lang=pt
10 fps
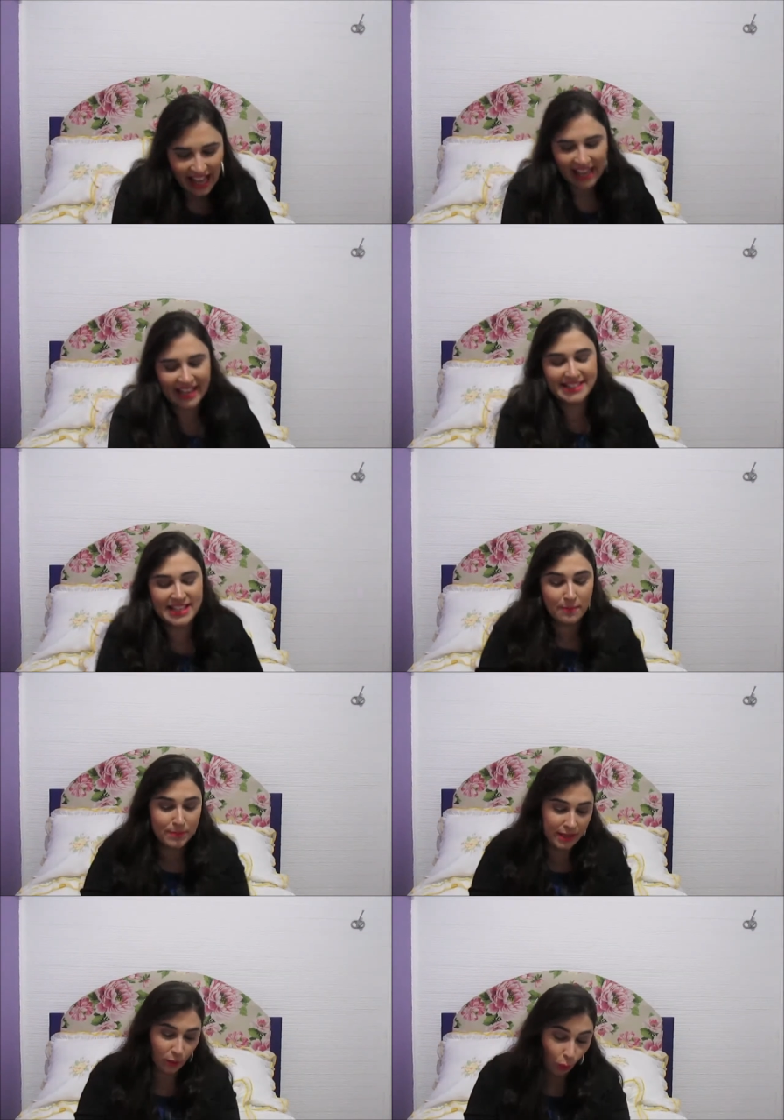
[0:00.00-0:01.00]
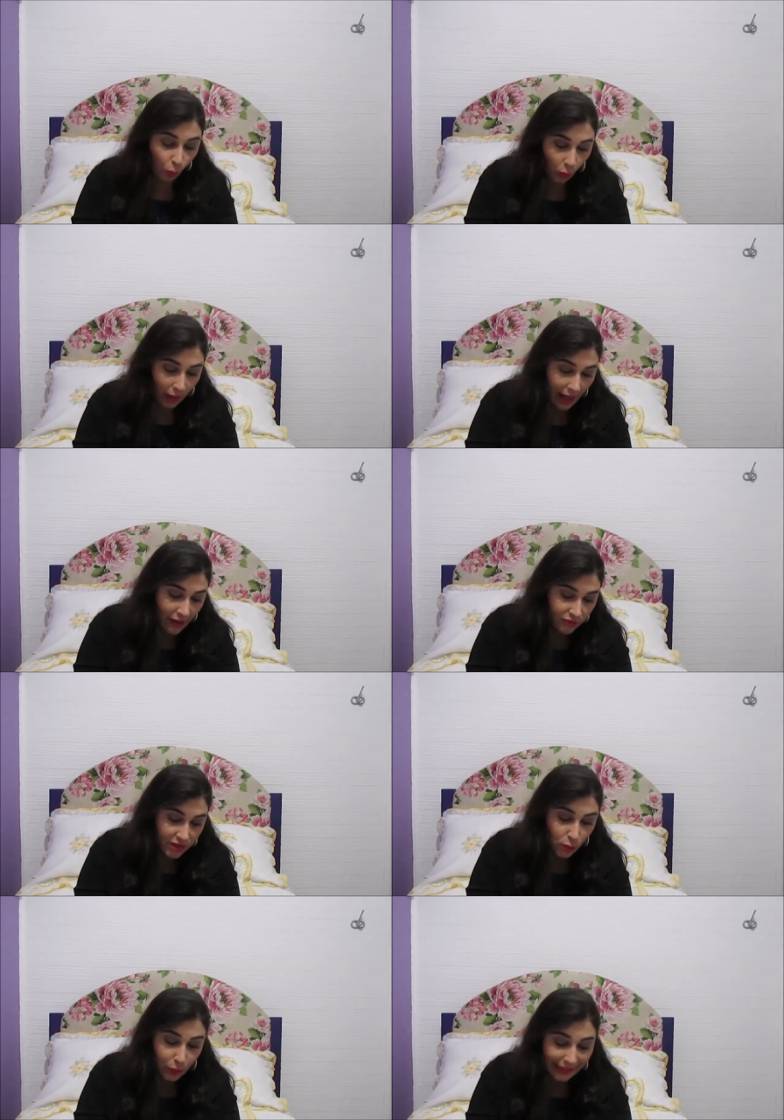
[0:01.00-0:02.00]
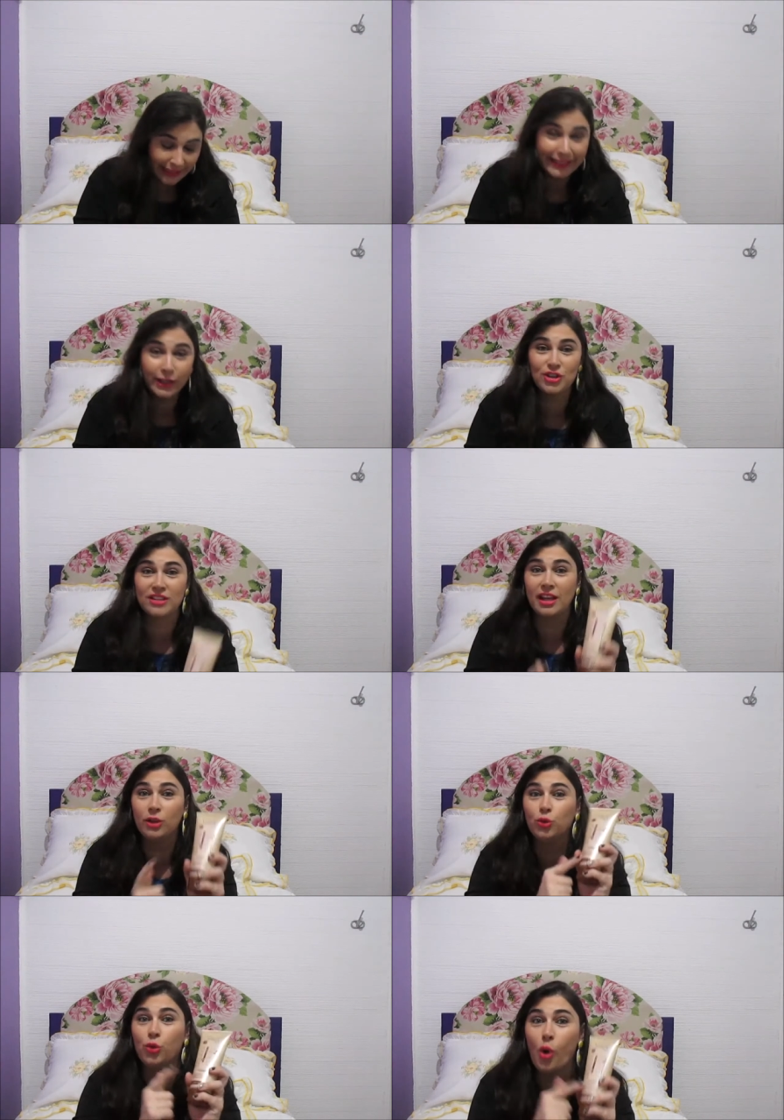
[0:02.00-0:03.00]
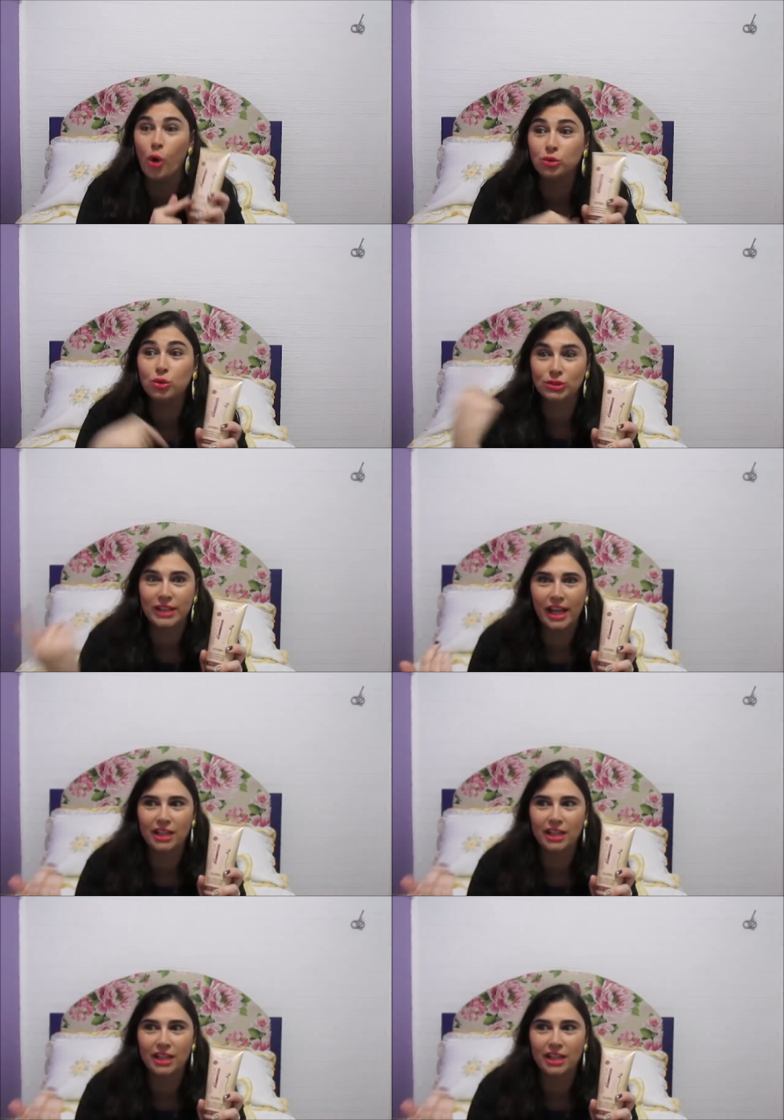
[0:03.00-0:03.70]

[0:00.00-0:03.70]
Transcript: Recebi o Leve Win, que eu já tenho o outro, né?